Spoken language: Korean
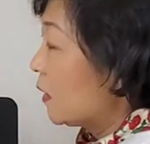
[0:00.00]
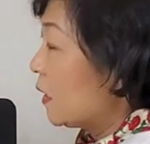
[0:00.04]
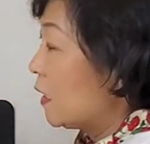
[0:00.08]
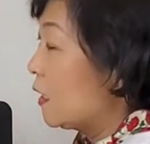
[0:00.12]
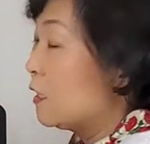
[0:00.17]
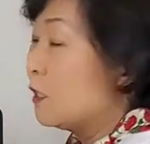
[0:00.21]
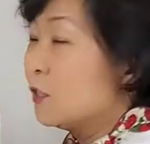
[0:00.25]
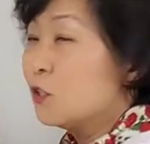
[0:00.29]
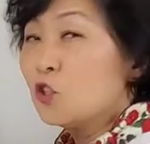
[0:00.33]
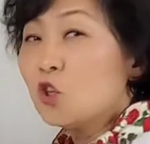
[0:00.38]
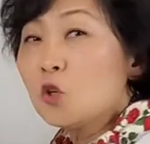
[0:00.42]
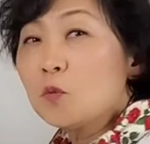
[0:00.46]

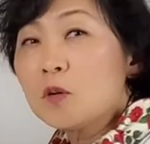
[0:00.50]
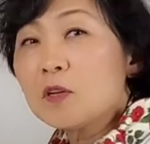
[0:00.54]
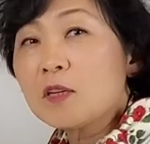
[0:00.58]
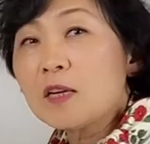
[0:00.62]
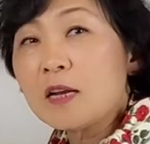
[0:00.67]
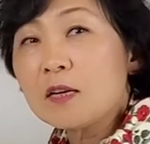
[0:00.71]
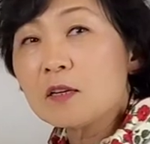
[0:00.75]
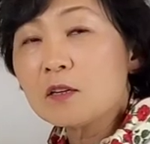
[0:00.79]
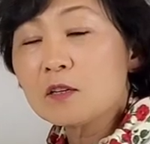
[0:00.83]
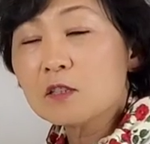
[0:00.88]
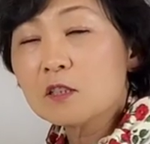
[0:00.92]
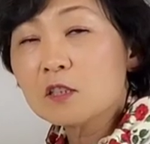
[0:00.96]
디귿으로
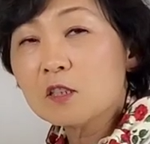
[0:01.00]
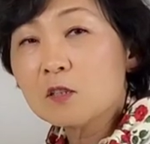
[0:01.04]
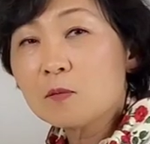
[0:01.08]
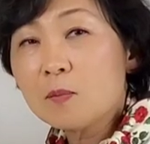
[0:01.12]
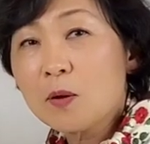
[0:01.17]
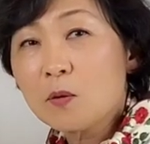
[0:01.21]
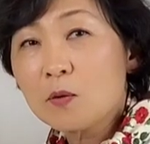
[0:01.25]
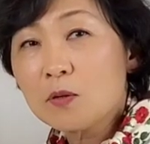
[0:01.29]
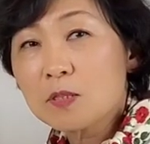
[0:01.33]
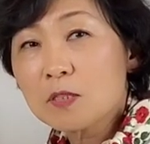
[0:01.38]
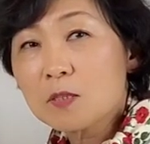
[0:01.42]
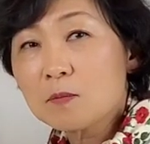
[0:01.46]
변하는 것을
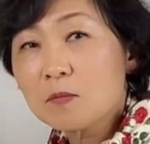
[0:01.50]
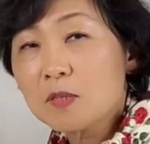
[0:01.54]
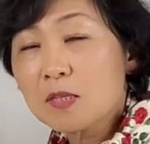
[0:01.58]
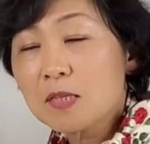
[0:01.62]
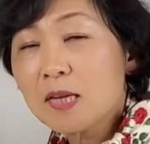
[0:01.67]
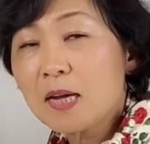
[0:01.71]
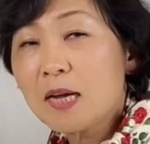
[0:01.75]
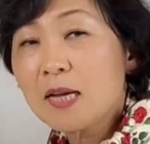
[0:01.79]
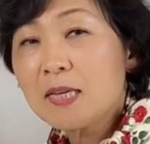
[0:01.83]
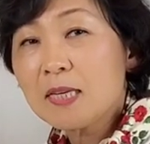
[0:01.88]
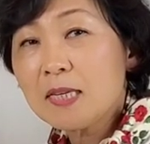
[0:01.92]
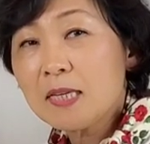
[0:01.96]

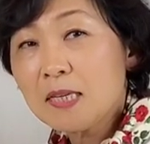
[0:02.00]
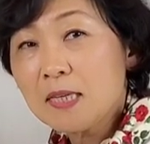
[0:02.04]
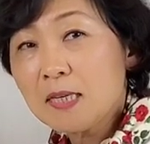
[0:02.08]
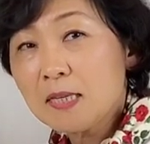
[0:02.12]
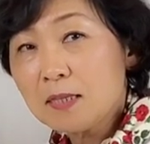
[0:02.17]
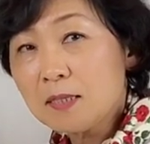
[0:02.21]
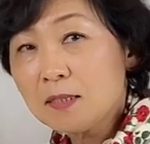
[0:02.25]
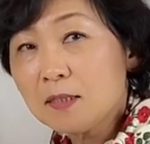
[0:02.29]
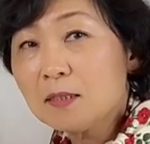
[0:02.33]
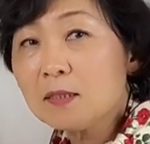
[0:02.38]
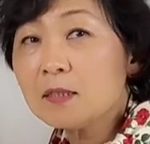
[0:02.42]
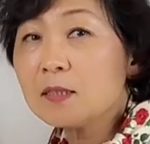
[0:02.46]
배웠습니다.
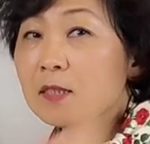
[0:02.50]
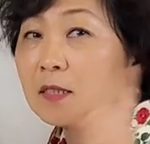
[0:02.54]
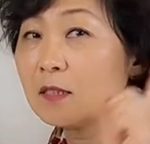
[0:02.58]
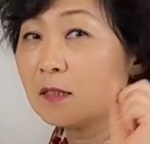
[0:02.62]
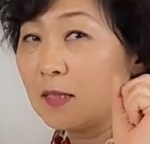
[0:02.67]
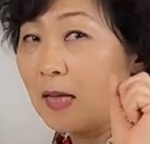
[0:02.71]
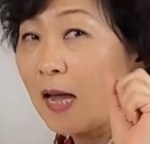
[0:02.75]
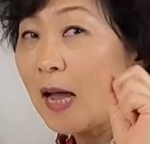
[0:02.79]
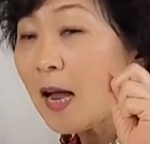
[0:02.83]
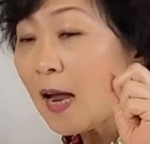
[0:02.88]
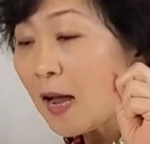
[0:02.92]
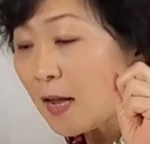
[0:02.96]
히읗,
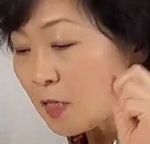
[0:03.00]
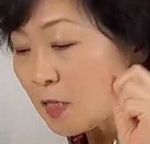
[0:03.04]
이건 한